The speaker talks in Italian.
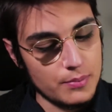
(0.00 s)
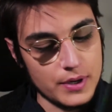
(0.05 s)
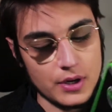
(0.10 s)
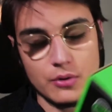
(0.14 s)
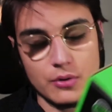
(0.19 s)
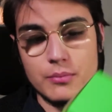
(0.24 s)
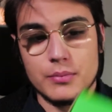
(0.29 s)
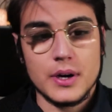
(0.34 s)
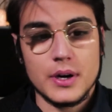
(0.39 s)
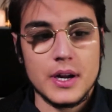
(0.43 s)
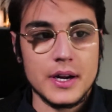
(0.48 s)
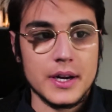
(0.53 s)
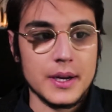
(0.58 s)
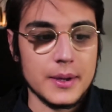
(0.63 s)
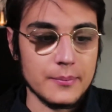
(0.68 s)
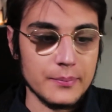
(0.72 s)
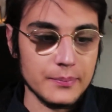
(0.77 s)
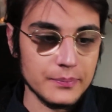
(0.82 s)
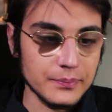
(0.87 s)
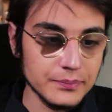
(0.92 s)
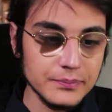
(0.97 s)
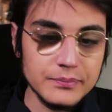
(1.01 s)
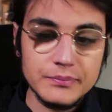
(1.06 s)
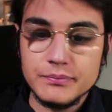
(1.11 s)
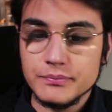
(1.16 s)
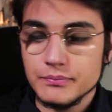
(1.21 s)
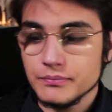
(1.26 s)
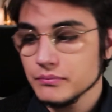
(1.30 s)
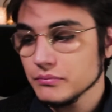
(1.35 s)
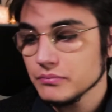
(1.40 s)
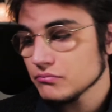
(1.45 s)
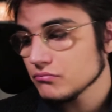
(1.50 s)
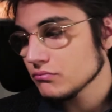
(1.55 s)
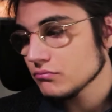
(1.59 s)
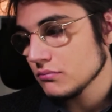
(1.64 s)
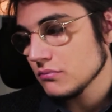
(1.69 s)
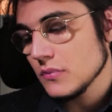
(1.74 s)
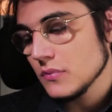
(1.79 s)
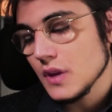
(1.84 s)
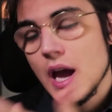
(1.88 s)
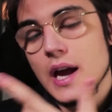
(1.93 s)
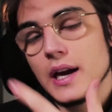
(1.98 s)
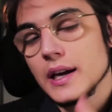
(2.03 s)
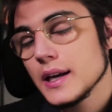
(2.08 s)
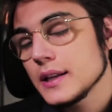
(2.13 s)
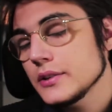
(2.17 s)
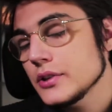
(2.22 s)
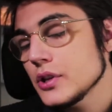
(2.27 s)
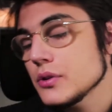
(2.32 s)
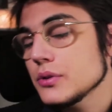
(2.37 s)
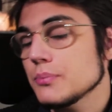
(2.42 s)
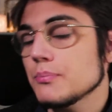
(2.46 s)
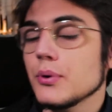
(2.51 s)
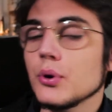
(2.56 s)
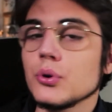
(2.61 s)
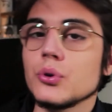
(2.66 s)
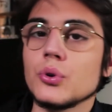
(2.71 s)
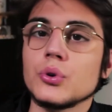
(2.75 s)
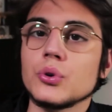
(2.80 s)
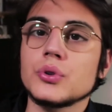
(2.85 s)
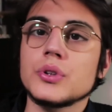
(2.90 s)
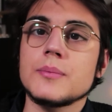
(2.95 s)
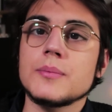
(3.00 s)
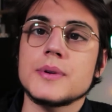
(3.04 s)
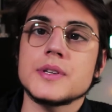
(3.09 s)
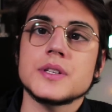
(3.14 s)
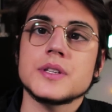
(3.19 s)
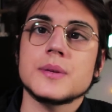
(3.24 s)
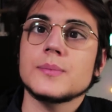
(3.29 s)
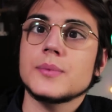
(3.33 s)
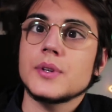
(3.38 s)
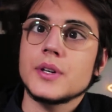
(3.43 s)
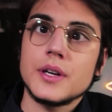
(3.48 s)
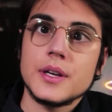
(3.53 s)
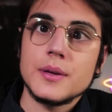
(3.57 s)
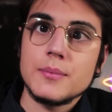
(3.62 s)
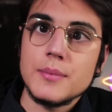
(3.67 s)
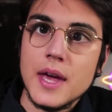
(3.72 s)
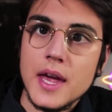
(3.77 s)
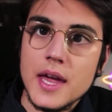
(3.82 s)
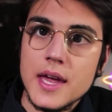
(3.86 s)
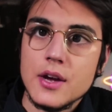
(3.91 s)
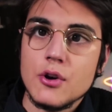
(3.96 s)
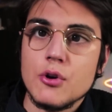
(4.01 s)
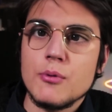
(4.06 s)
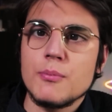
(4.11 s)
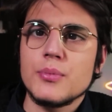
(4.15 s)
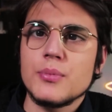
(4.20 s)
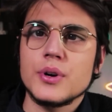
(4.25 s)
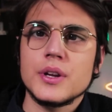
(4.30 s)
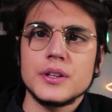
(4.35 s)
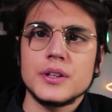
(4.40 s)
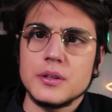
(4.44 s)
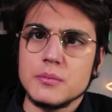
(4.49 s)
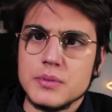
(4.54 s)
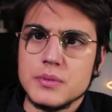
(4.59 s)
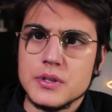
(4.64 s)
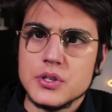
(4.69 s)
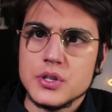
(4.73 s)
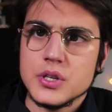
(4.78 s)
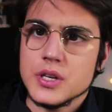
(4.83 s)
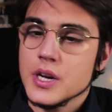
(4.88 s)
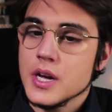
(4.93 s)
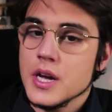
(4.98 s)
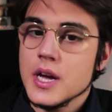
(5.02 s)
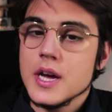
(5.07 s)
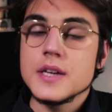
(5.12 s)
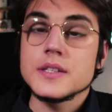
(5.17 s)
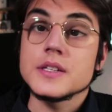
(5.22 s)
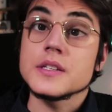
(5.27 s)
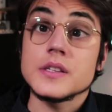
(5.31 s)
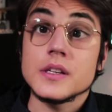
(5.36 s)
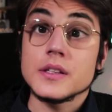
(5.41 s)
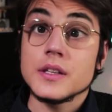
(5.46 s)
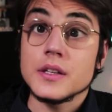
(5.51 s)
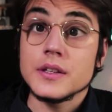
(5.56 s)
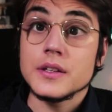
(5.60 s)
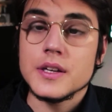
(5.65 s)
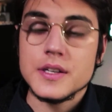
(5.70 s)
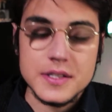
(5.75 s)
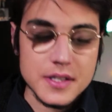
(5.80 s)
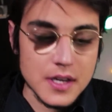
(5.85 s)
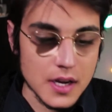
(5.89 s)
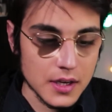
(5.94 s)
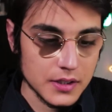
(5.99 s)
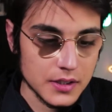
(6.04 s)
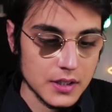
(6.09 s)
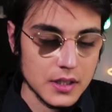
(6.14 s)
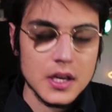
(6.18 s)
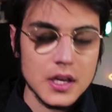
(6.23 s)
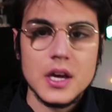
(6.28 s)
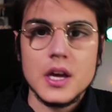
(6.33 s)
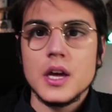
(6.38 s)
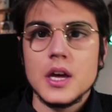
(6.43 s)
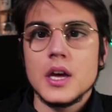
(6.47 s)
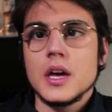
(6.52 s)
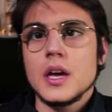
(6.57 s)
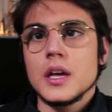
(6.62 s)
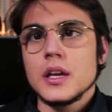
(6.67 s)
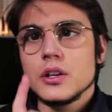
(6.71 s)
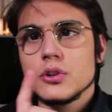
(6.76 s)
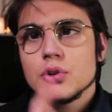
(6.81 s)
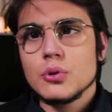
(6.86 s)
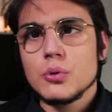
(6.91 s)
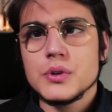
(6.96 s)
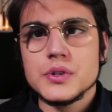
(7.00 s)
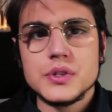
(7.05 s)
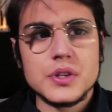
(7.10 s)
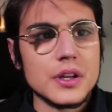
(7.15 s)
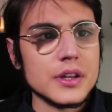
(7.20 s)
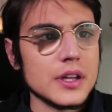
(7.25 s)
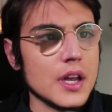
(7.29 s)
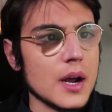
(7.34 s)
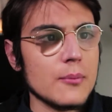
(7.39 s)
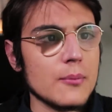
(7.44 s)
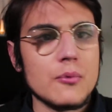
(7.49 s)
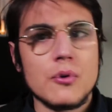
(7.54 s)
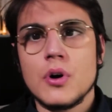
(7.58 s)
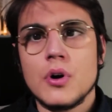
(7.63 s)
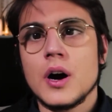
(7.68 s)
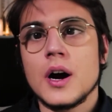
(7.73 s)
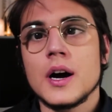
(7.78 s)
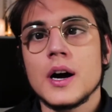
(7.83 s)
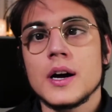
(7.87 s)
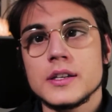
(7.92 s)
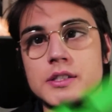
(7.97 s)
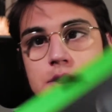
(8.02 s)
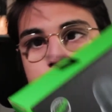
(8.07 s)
per comprare anche altri prodotti, per esempio anche i miei componenti PC, se siete interessati. Detto questo andiamo a